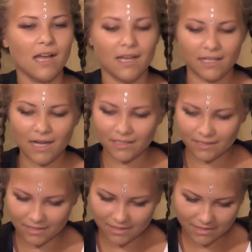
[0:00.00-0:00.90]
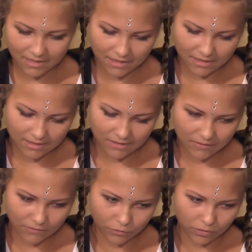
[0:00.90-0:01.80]
я относилась
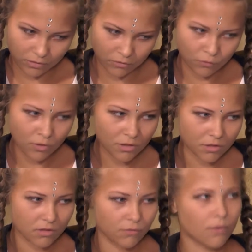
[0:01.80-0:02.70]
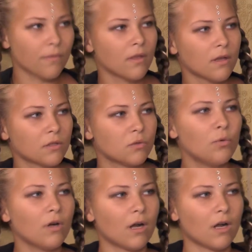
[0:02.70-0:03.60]
вот к творчеству
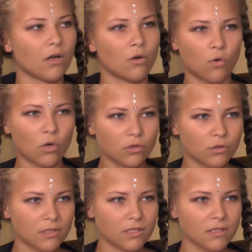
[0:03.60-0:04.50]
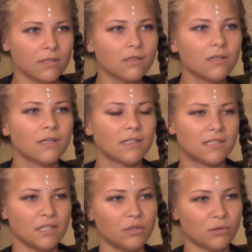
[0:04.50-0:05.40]
сугубо как конкурсы,
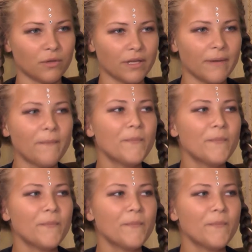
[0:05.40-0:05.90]
титулы.